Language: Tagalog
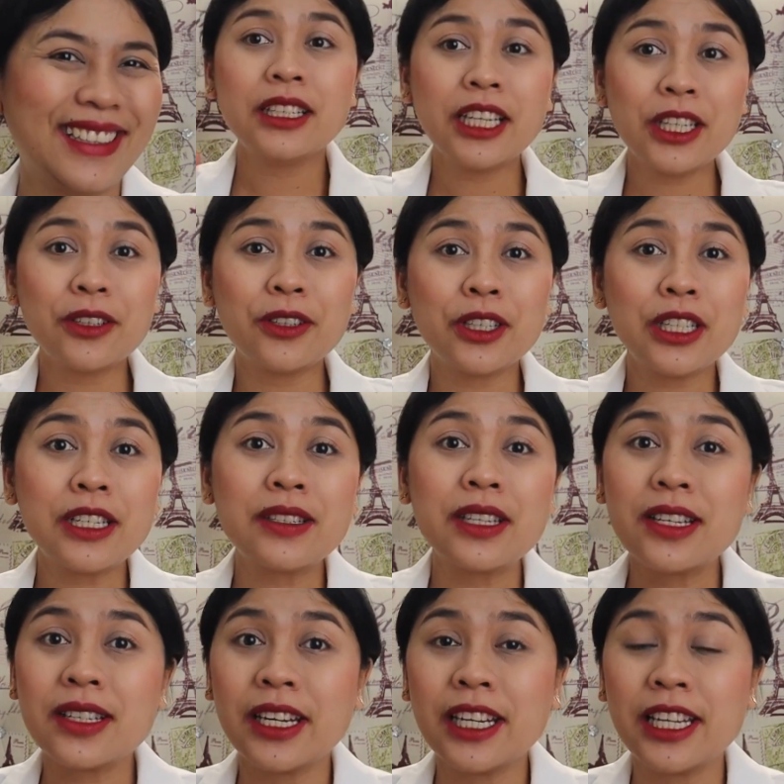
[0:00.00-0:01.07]
Ngayon,
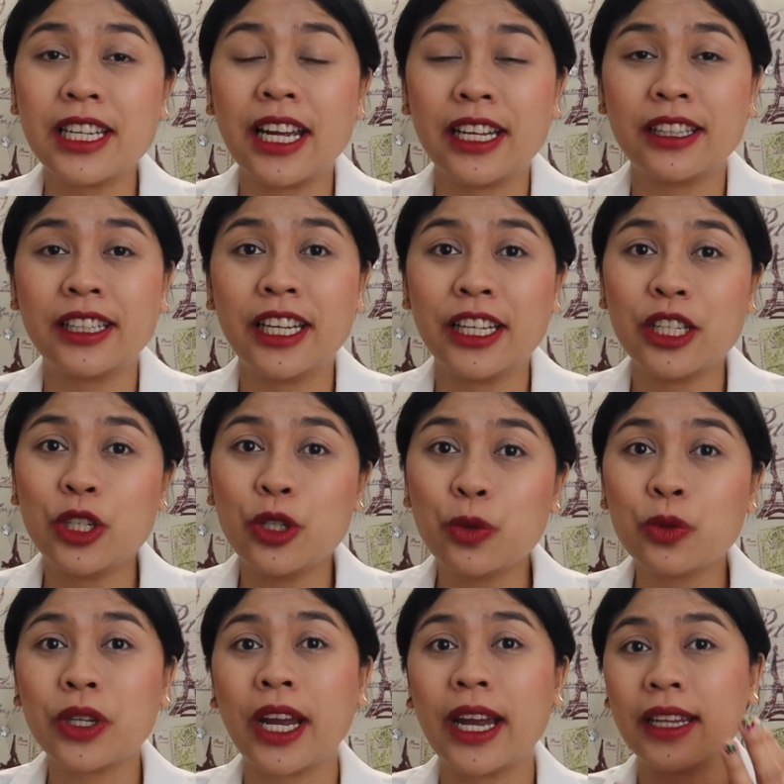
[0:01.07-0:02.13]
isa-isahin natin
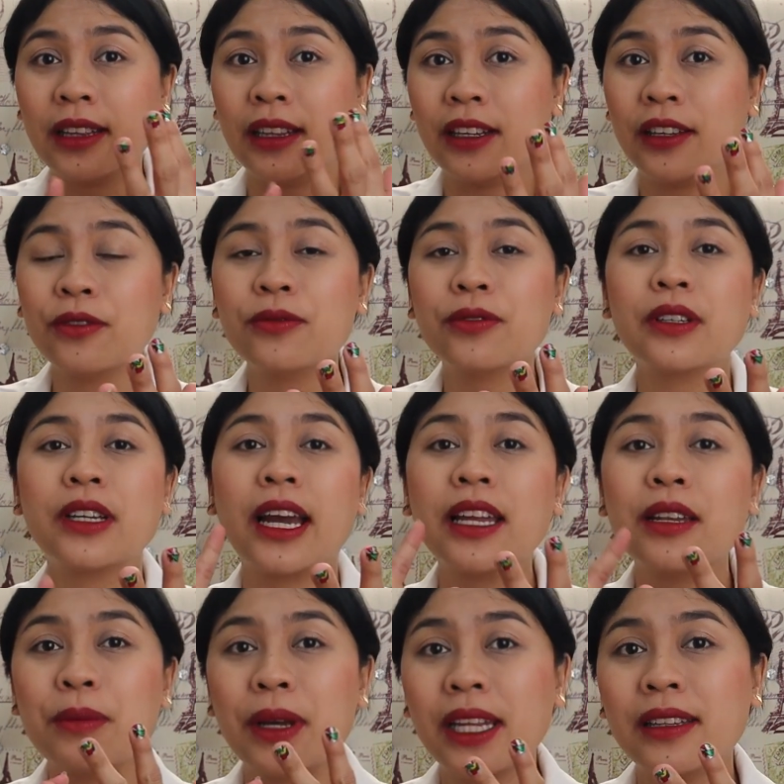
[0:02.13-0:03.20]
yung CanLive,
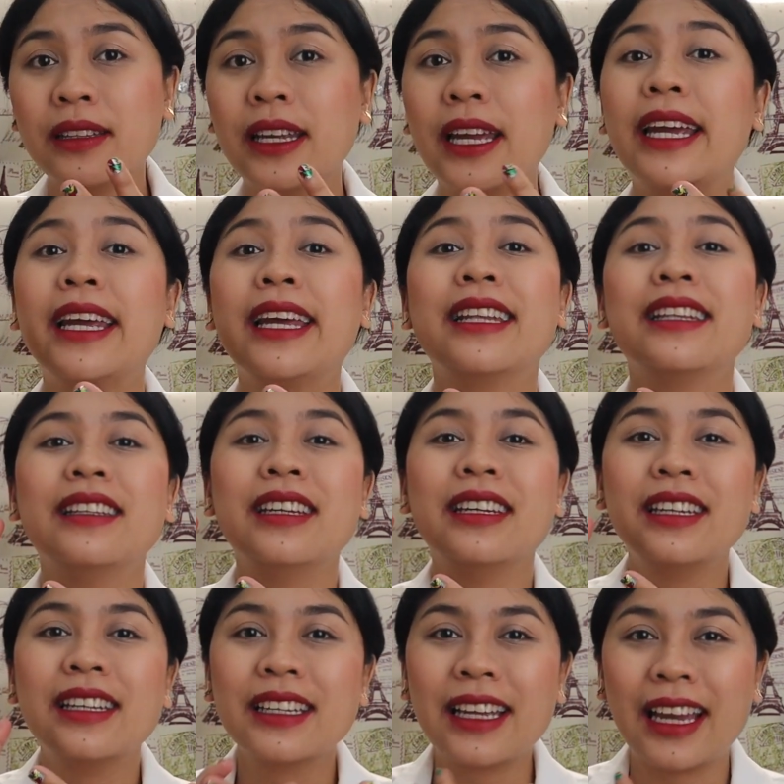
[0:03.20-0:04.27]
CanMend, and
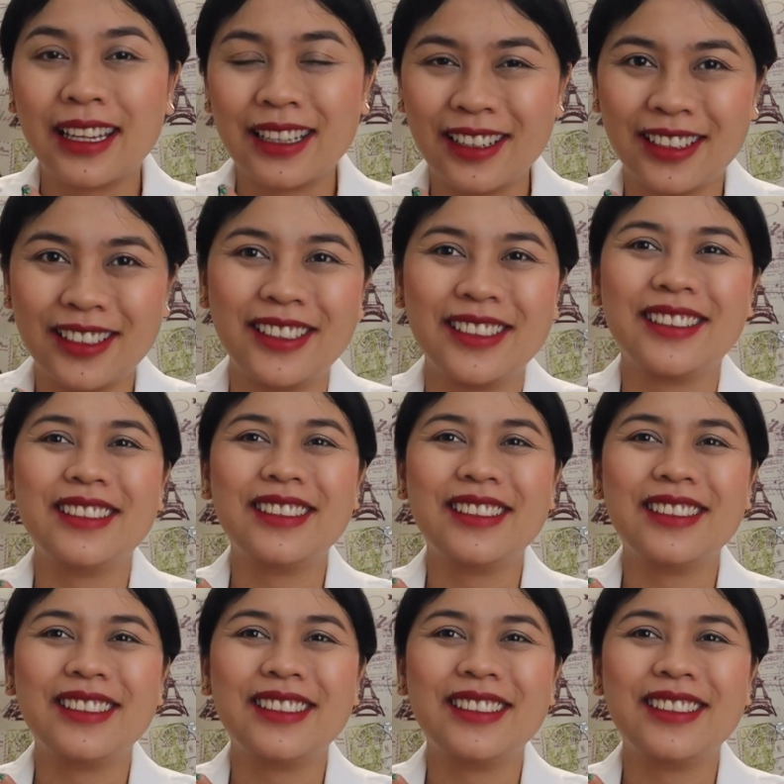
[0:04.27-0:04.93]
CanGuard.